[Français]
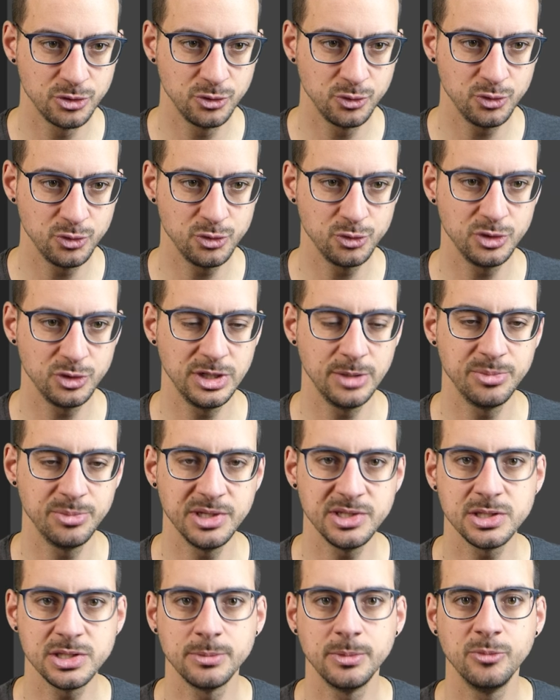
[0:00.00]
touche toutes les
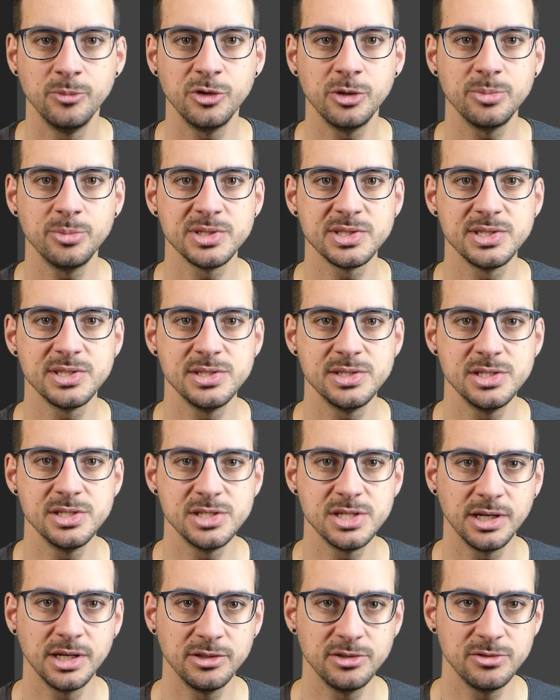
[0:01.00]
pièces en même temps parce qu'ici
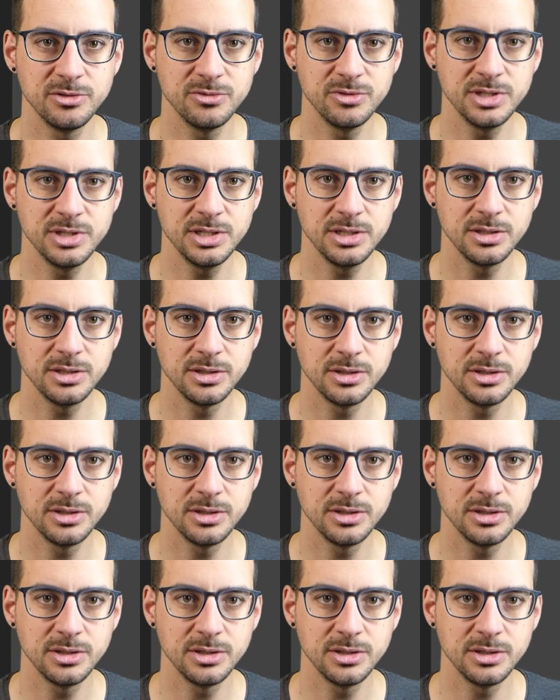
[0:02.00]
j'ai activé